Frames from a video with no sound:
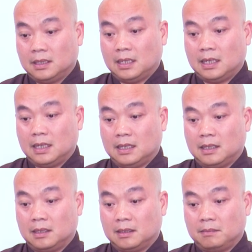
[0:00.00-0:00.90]

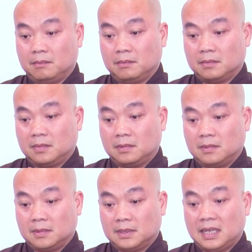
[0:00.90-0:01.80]
à,
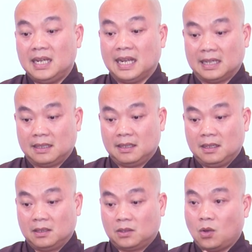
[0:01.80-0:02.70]
cái lạnh
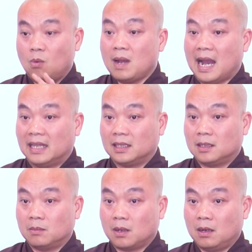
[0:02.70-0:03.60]
tổn hại thì
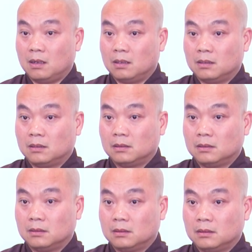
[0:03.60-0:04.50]
không có,
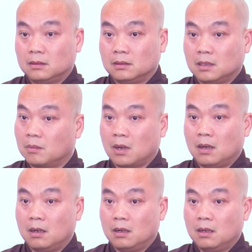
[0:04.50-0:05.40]
không
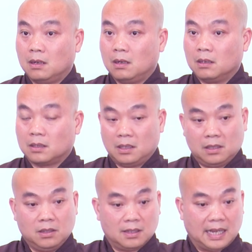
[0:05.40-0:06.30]
có. Cho
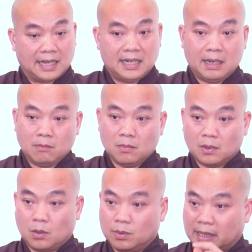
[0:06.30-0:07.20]
nên ngược lại cái nóng
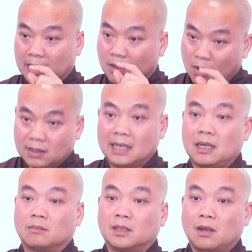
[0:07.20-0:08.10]
cũng chẳng có tác
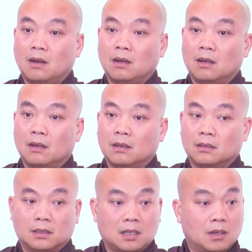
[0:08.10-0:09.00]
động tới nó,
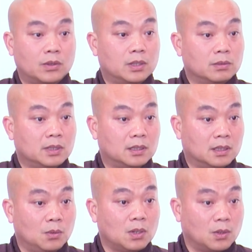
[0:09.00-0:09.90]
tới thân của hữu tình
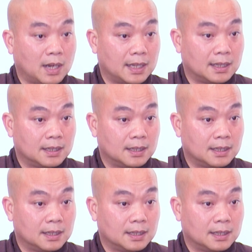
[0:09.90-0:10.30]
ở quốc độ này.